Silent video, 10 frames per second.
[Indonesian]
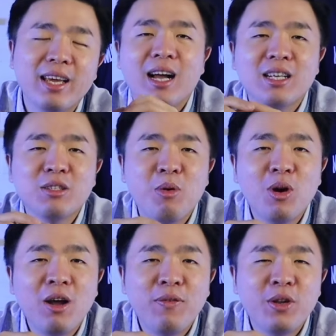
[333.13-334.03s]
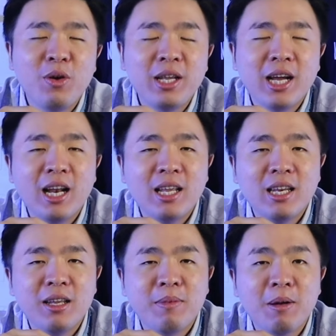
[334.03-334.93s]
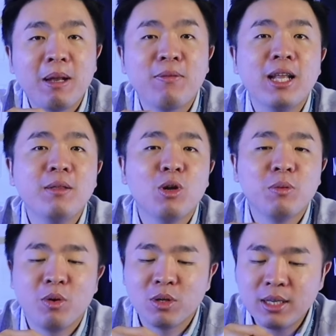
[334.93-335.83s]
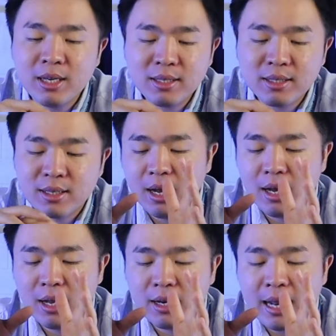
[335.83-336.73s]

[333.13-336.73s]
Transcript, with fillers: uh, eh, semoga video ini kali ini bermanfaat buat brosis uh,